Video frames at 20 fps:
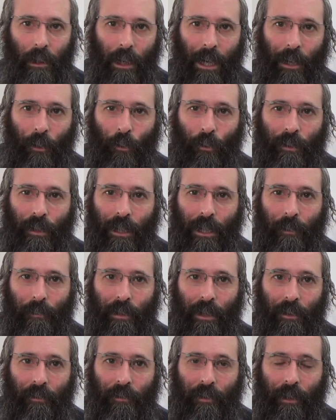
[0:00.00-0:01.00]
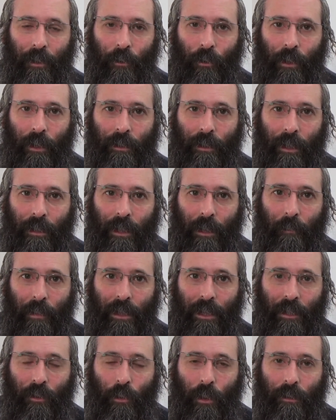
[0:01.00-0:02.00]
et raconter les bienfaits que l'Éternel
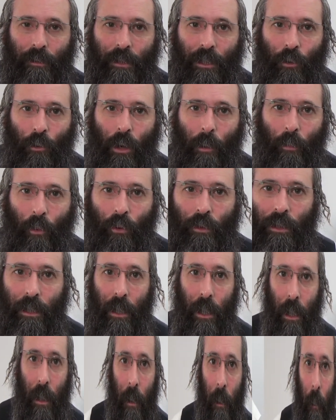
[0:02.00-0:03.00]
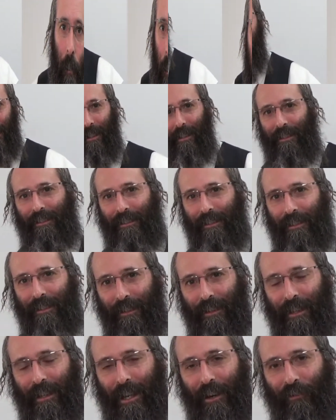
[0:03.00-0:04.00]
béni soit-il lui a prodigués. 10.
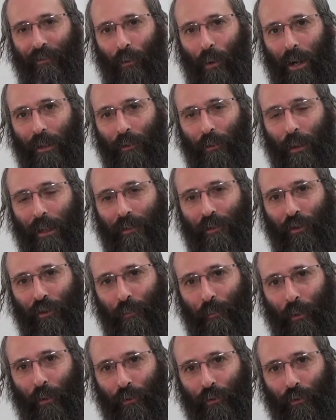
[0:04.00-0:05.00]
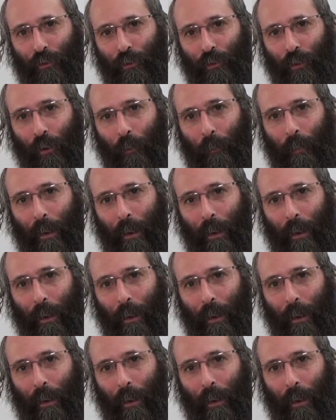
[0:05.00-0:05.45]
La foi sera suspendue aux